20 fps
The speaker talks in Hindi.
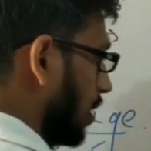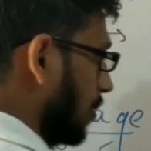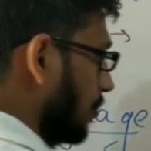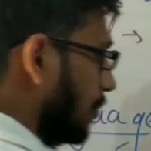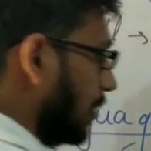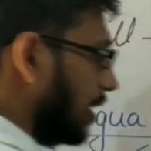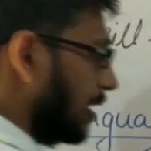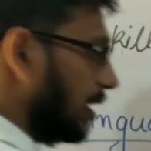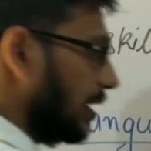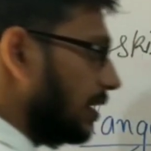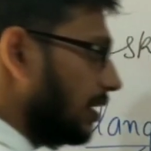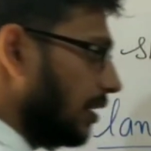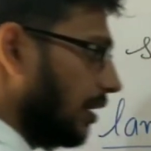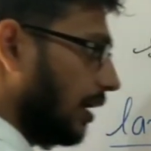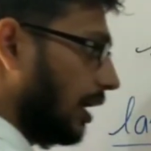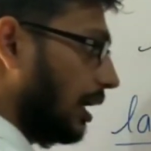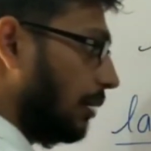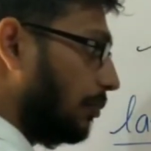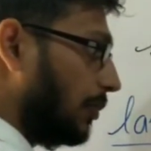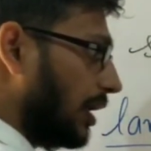मंगल
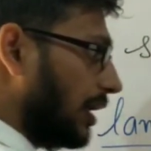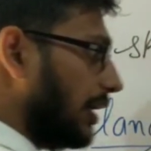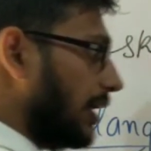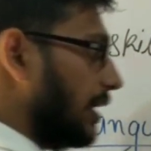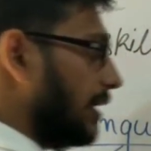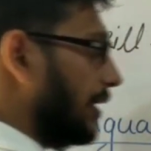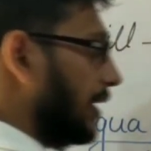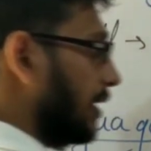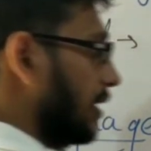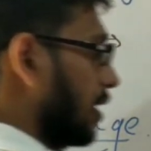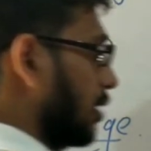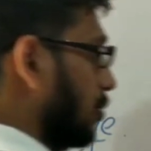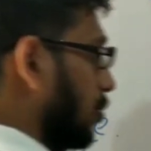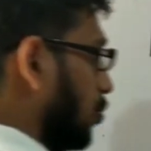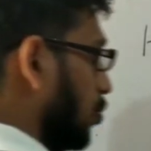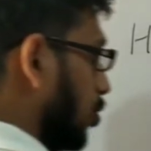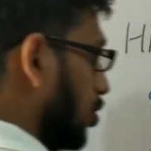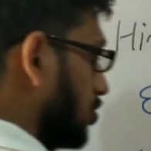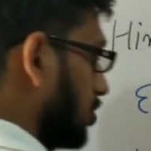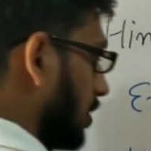अब मंगल के अंदर भी
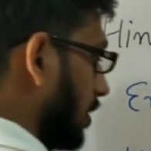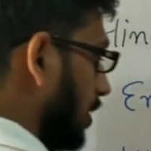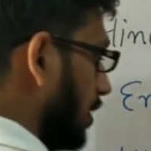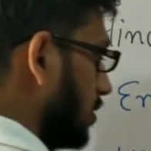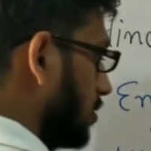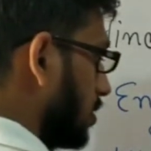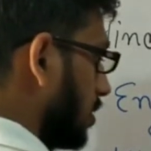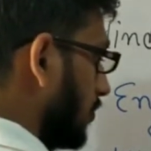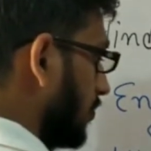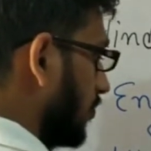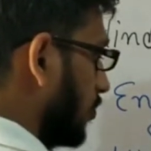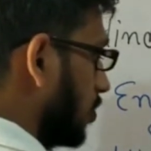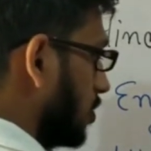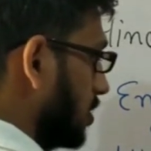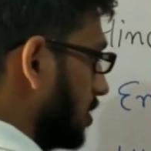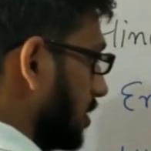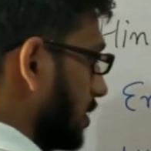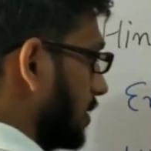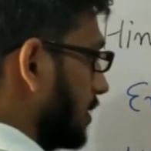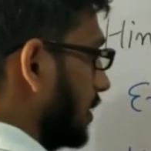बहुत सारे सब
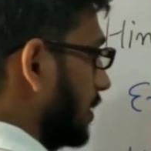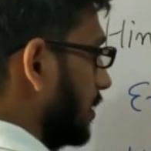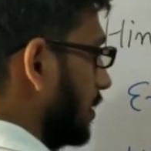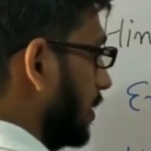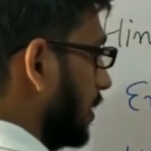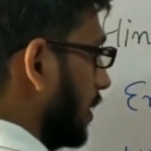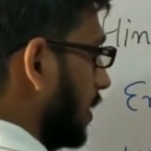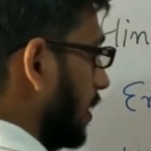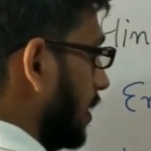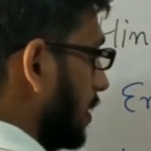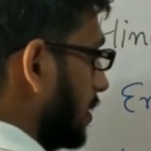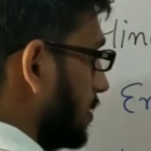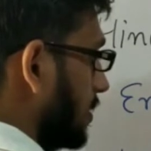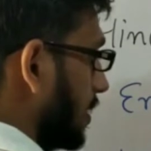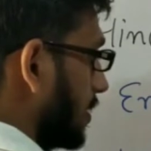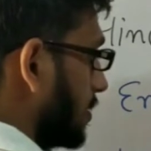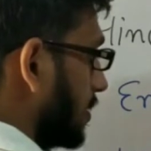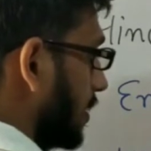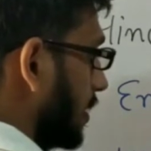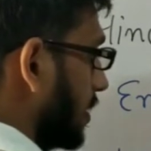फॉन्ट्स हैं इसके अंदर
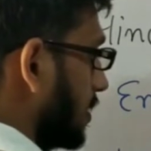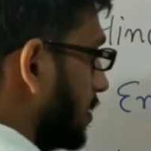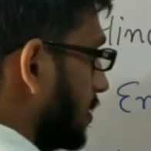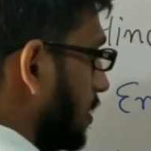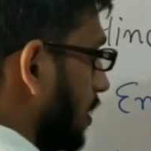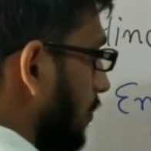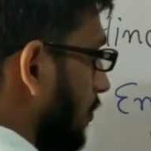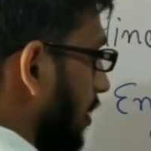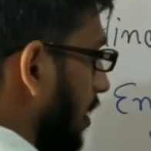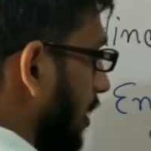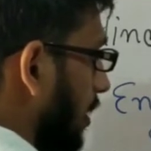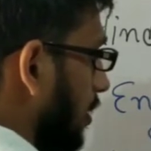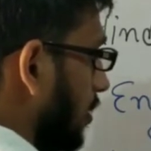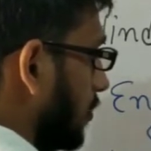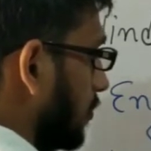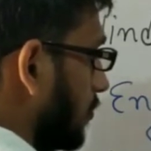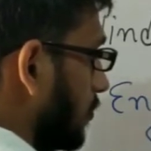जैसे सी बी आई